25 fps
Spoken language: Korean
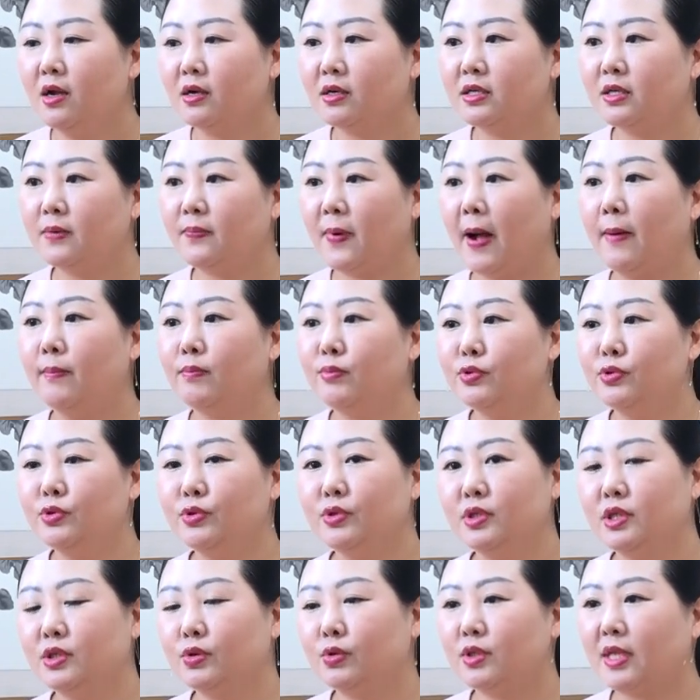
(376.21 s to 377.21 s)
그
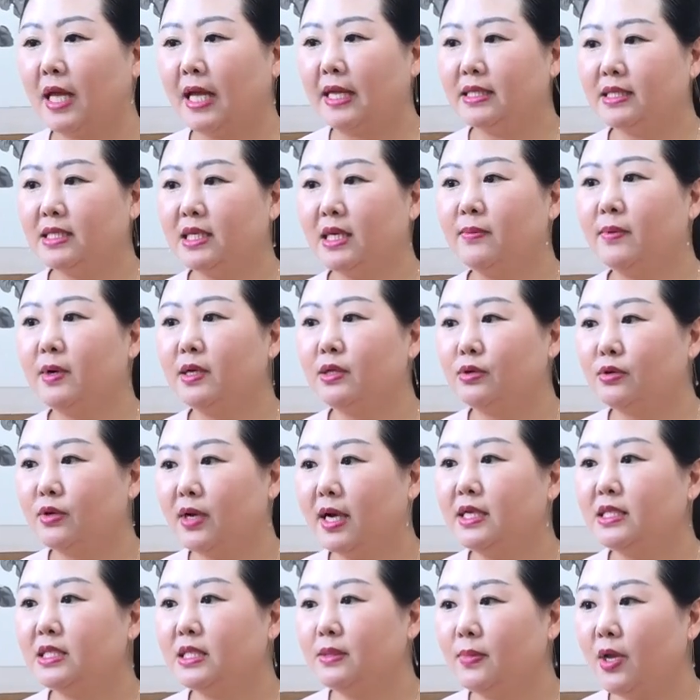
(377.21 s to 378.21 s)
반분들이 또 단체 반으로
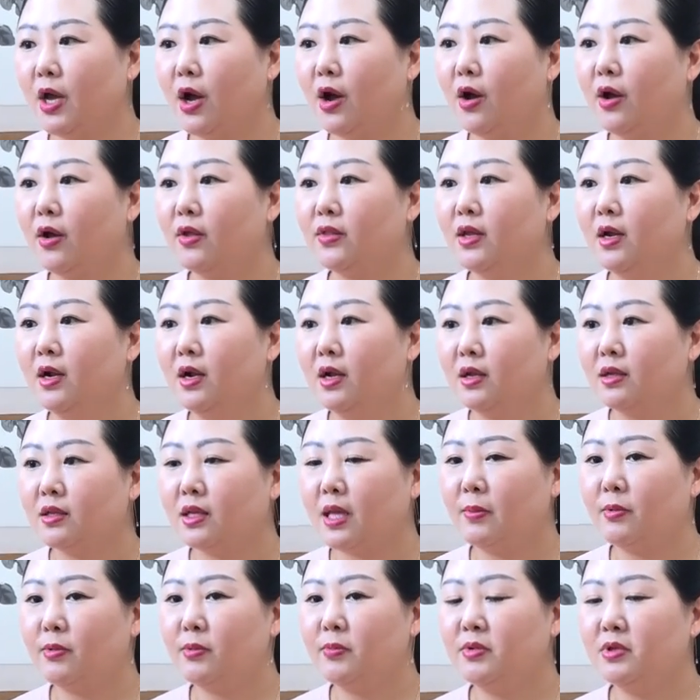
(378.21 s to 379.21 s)
하시면
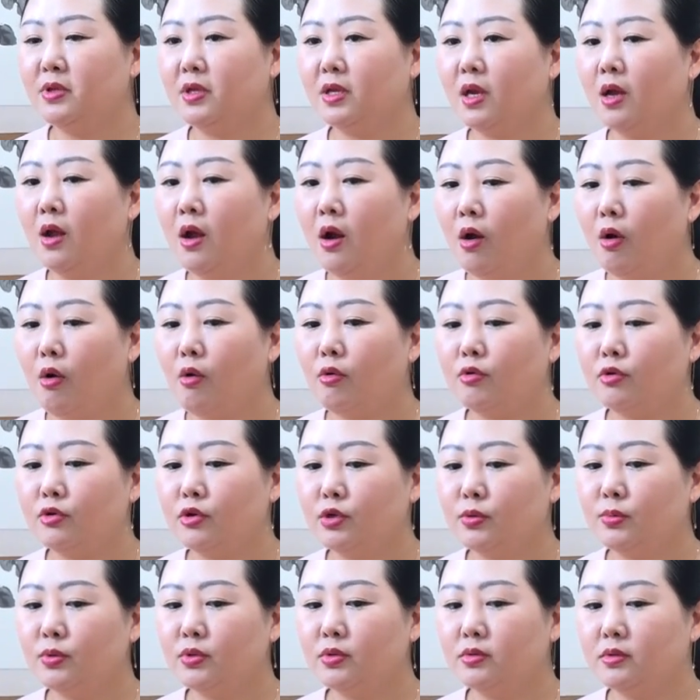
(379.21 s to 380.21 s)
대부분들이 어
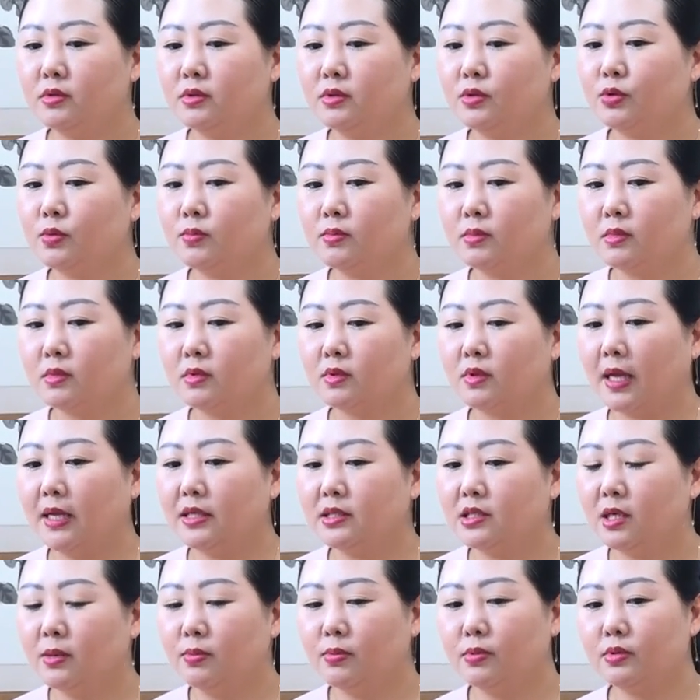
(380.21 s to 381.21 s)
그러면은 좀
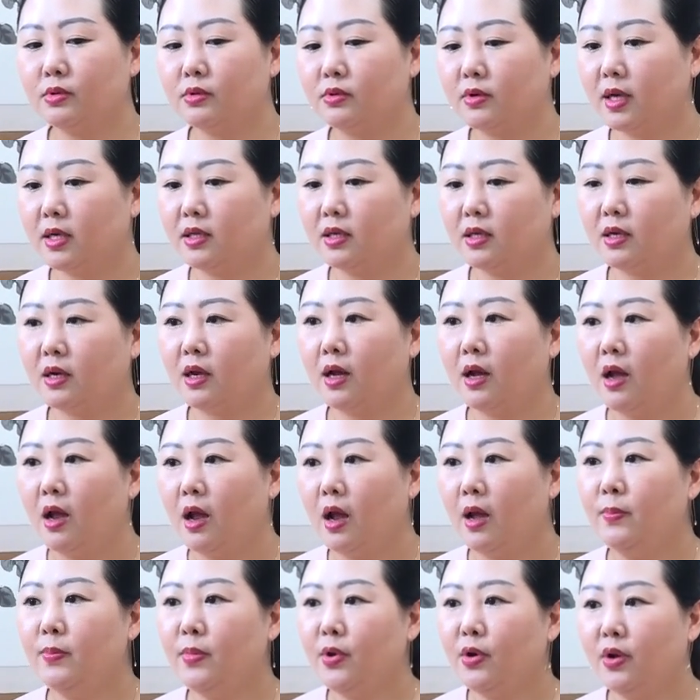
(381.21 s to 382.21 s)
단체 번호로 하니까
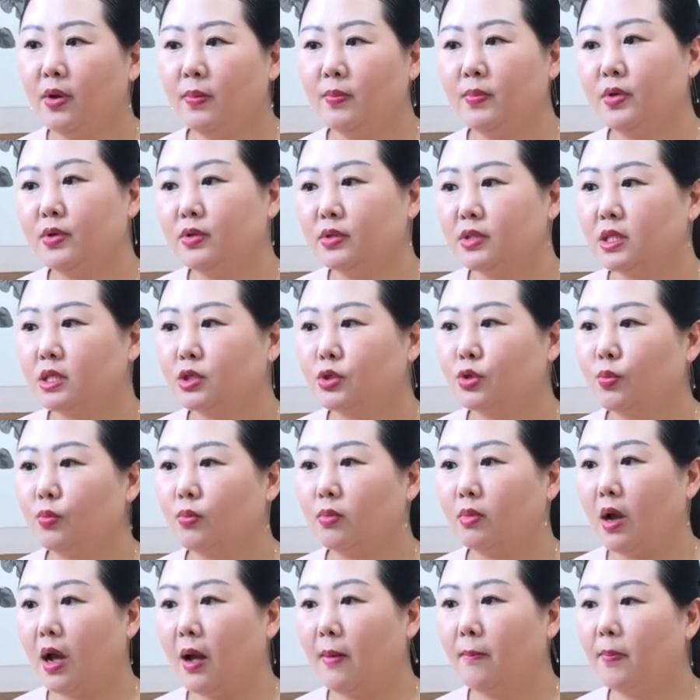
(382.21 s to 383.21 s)
한 명 한 명씩
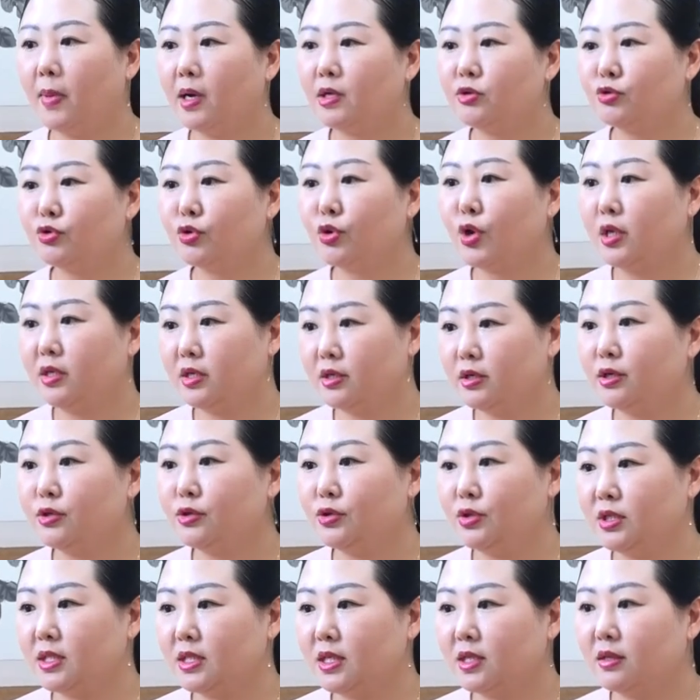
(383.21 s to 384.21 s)
좀 안 봐주는 건 이럴
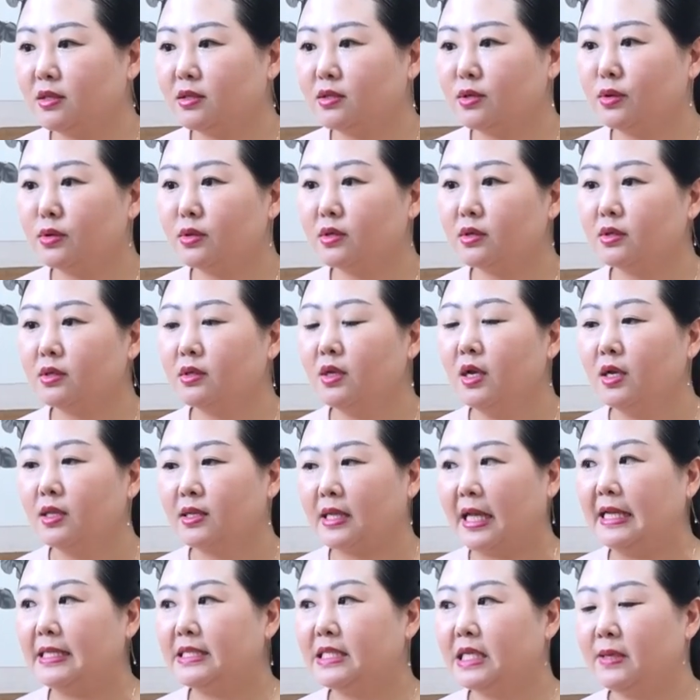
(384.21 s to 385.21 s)
수 있잖아. 저는
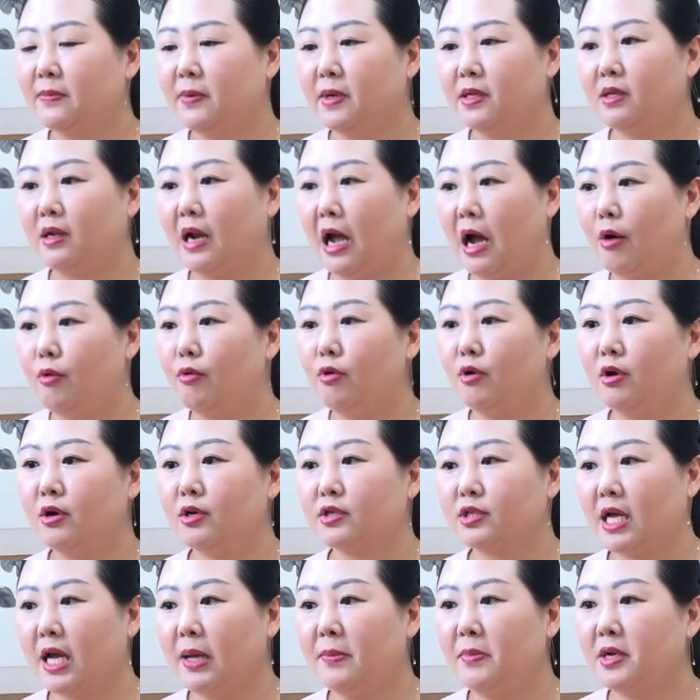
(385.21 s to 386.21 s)
단체반을
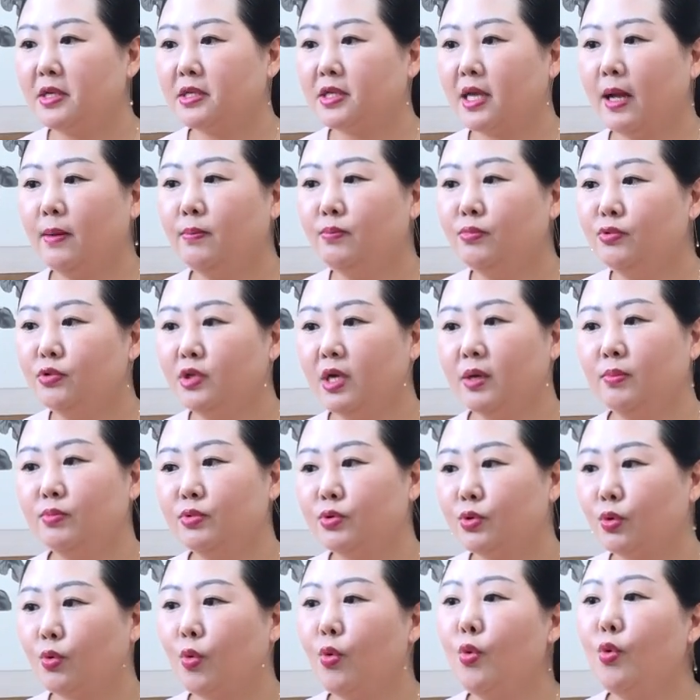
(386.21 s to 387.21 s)
아울러서 하면서 한 분 한
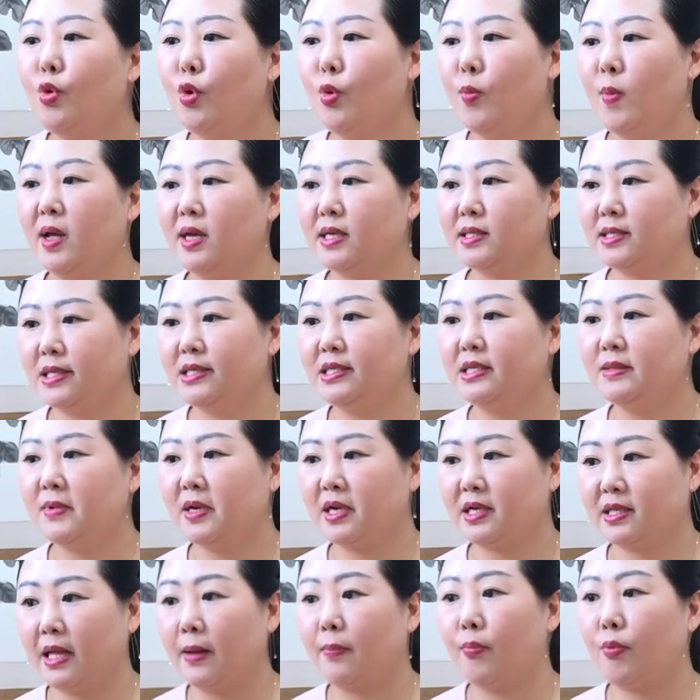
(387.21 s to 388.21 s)
분도 꼼꼼하게
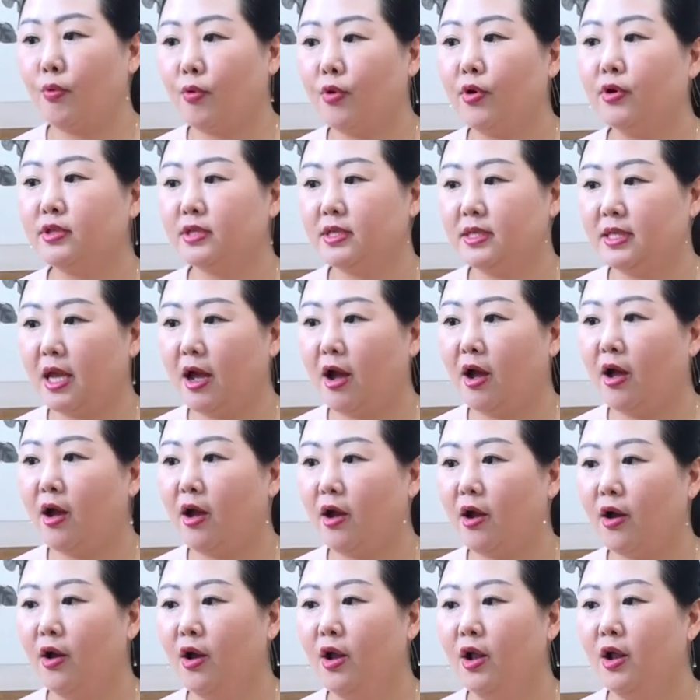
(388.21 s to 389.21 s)
세심하게 다
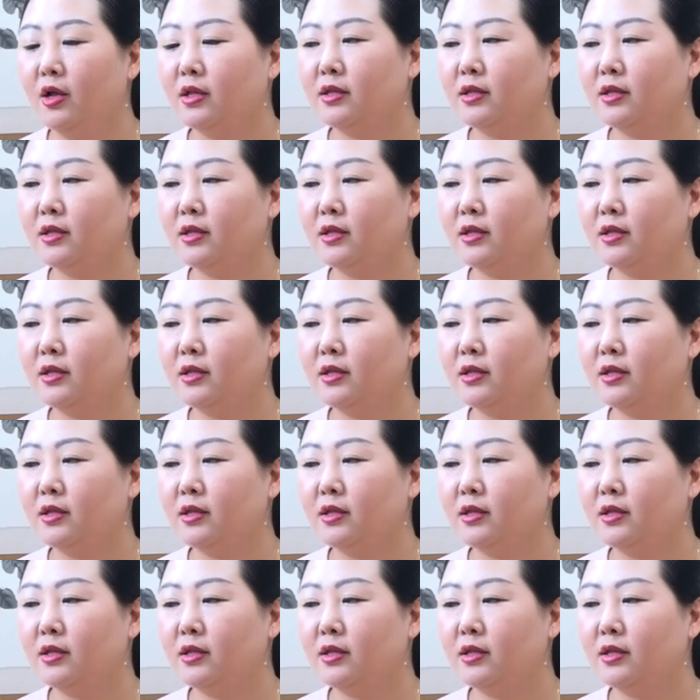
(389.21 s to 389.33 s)
보거든요. 음.